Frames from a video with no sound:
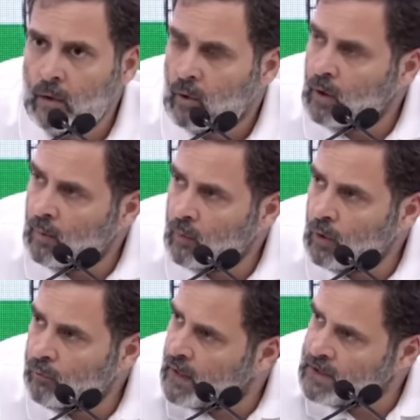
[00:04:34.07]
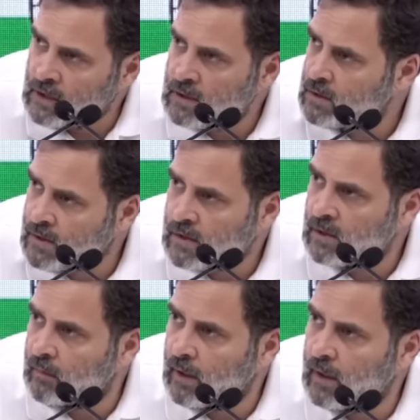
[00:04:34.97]
क्योंकि हम कोई फैशिस्ट
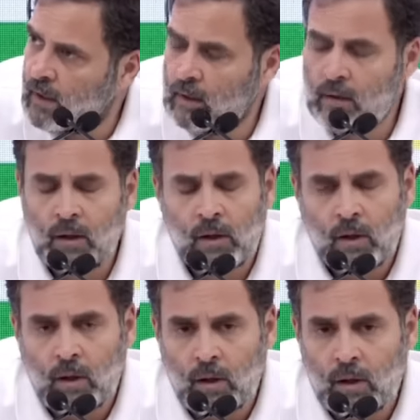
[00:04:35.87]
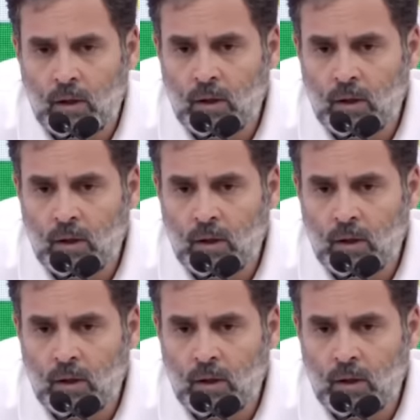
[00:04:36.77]
सिस्टम नहीं है आ,